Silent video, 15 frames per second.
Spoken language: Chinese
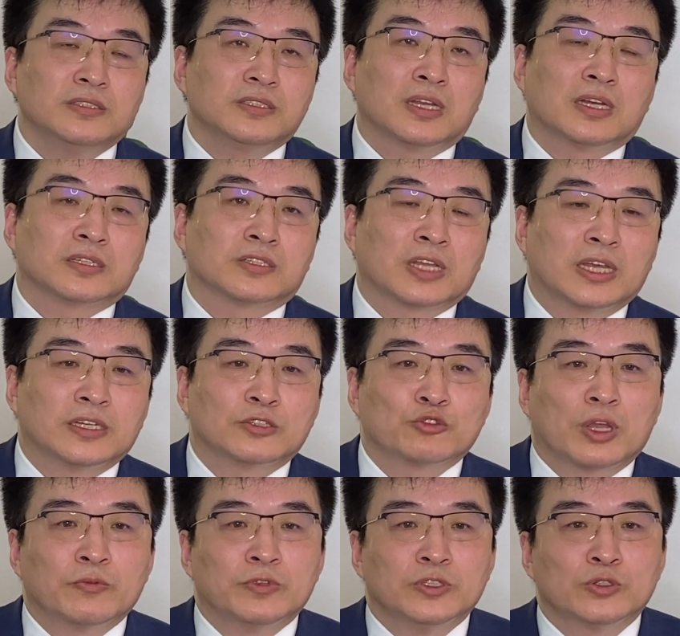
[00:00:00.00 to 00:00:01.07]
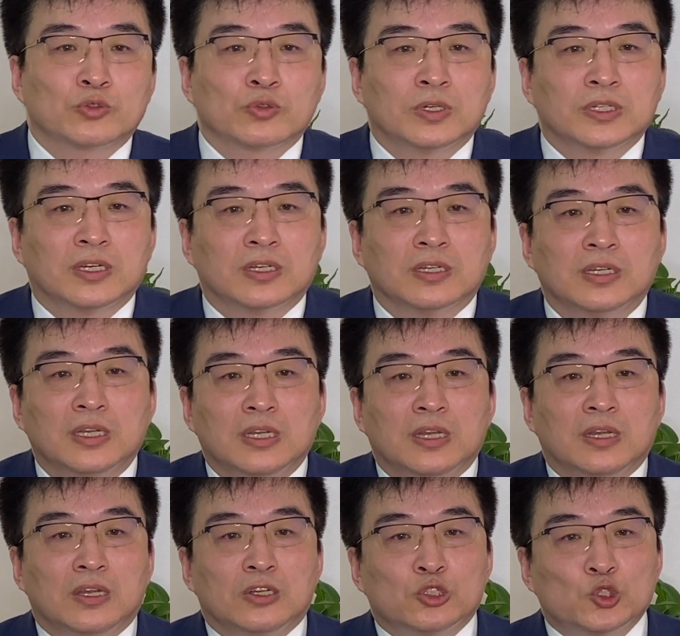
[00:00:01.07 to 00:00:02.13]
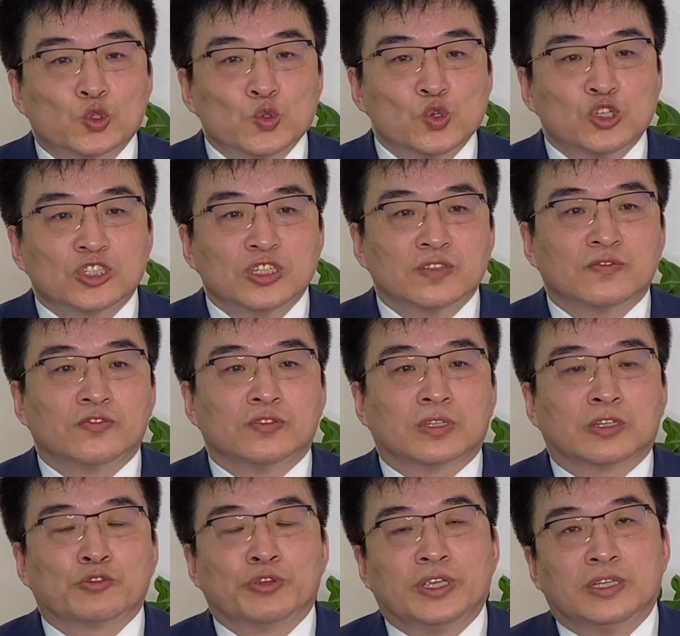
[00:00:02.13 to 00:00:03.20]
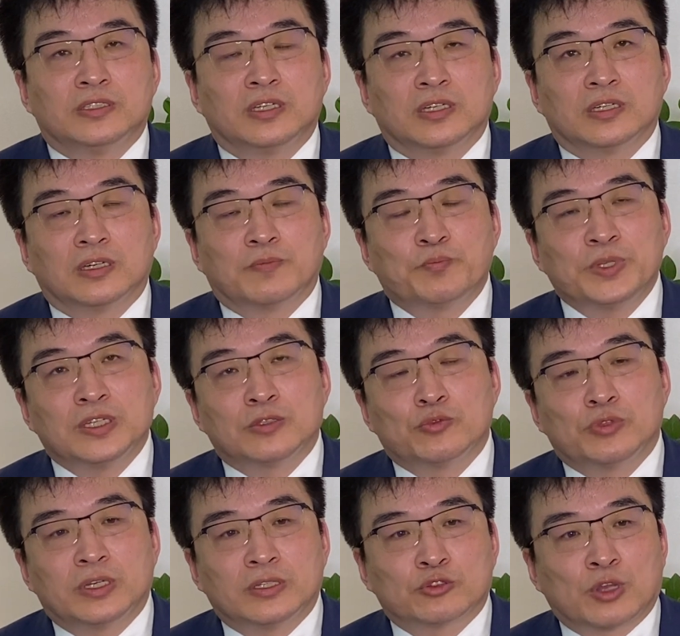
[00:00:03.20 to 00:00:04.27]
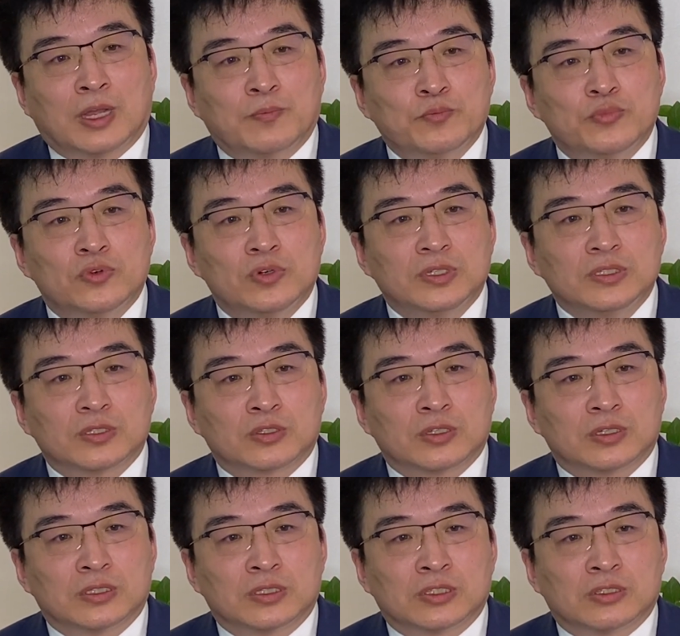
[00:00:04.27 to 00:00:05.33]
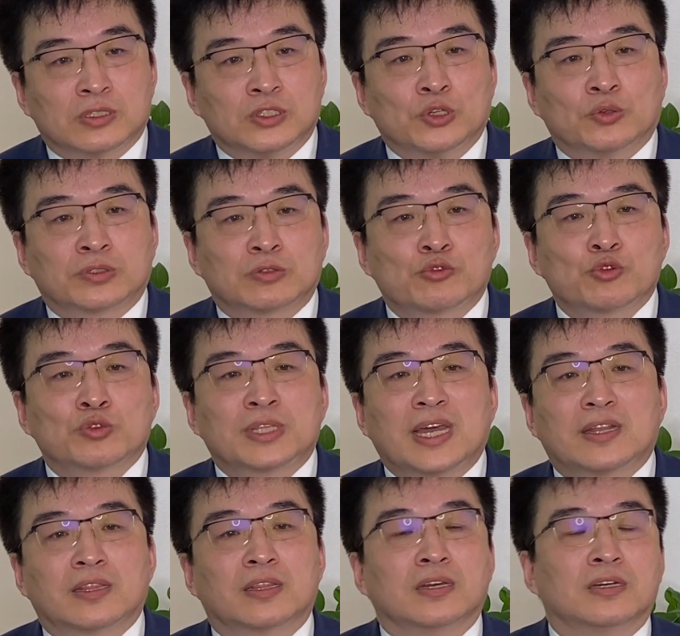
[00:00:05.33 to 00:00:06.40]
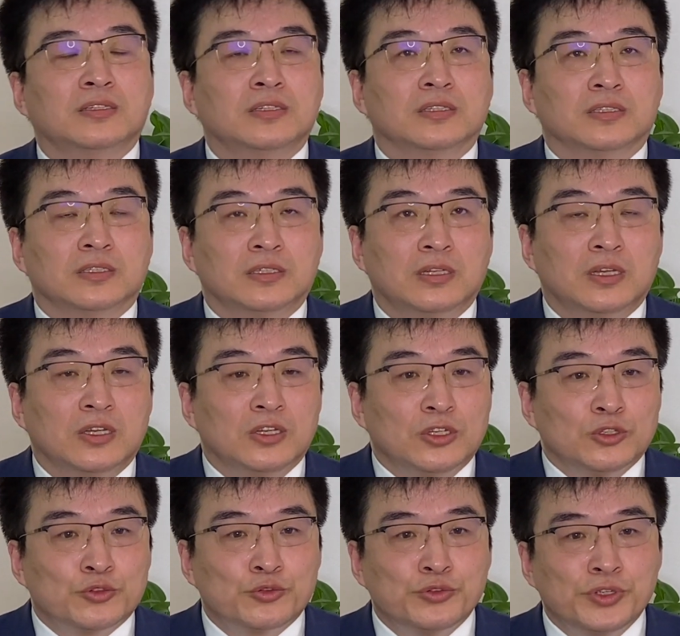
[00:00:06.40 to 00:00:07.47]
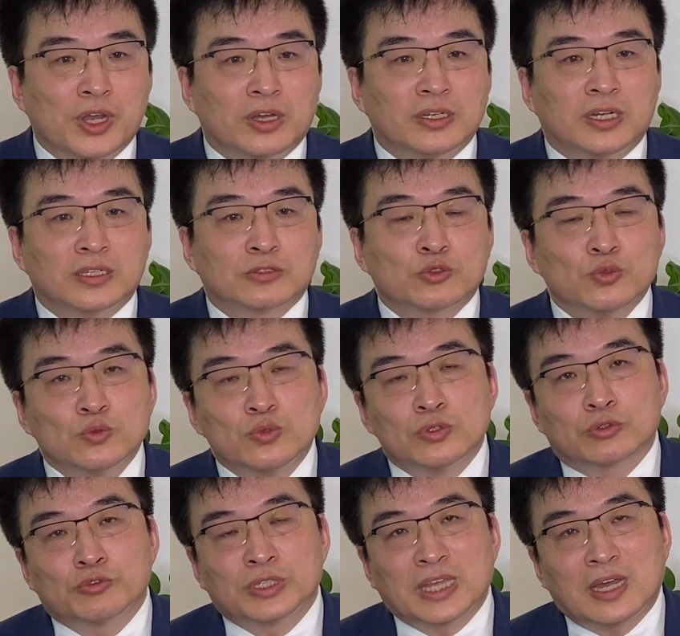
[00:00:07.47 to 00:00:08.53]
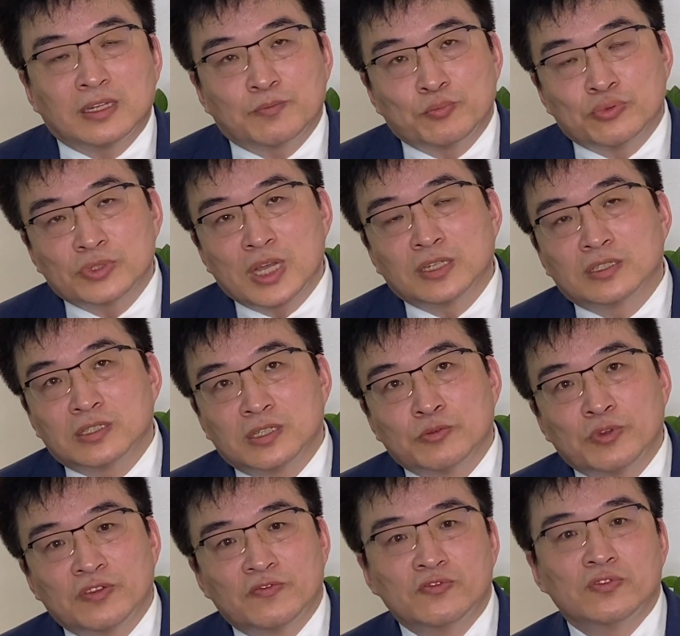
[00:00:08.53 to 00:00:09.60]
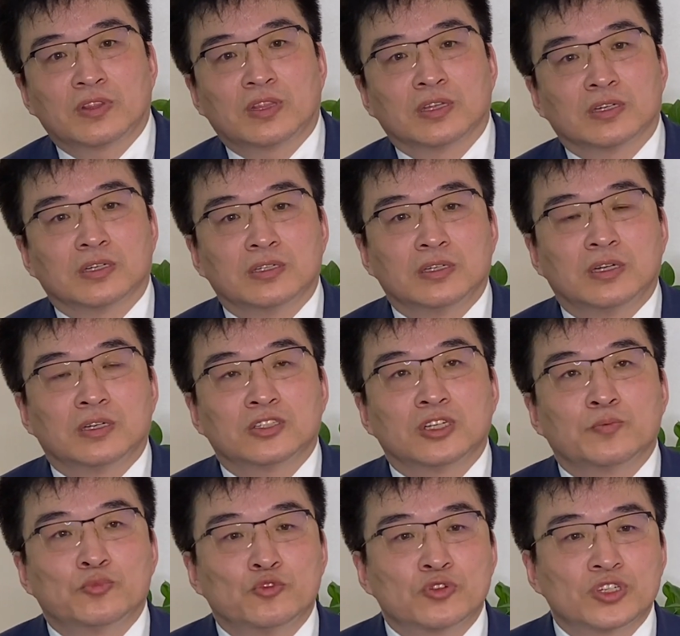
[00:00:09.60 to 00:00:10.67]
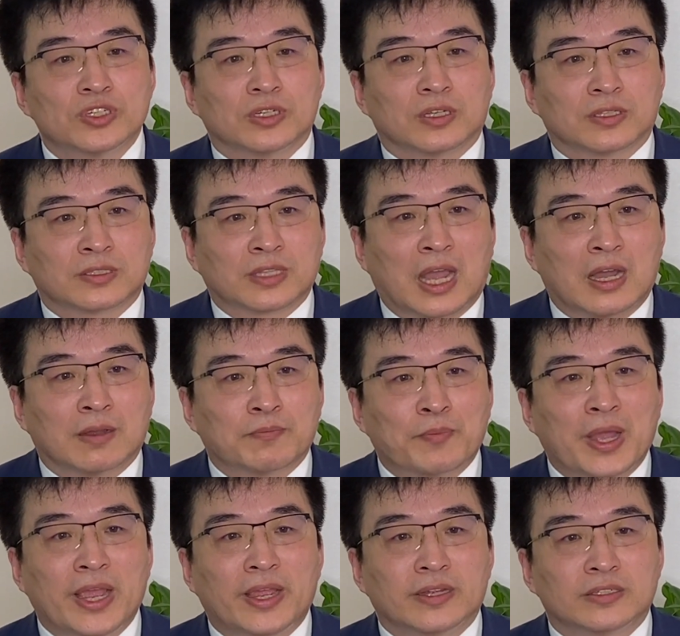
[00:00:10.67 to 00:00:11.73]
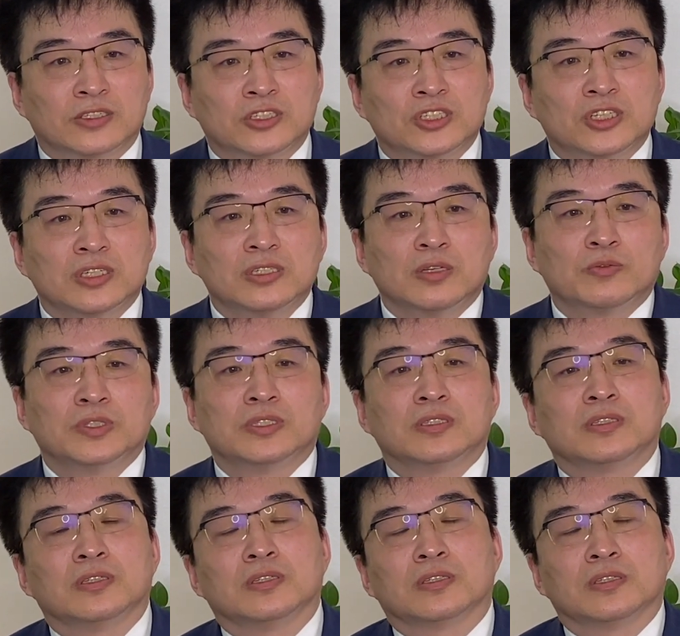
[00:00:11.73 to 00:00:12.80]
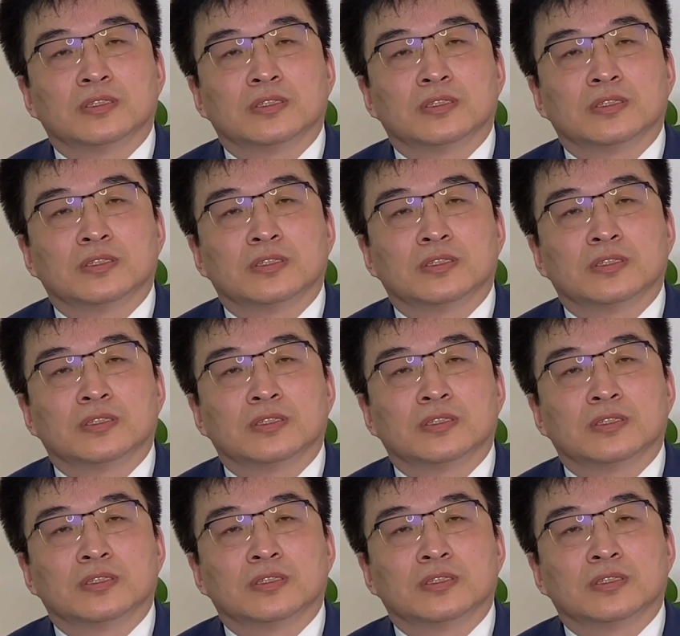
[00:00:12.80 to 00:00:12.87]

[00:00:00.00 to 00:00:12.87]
上在撰文说呢，中共政府的对这个病毒的传播有重大的责任。需要让中共对他的不当的行为负责，这不是党派之争的问题，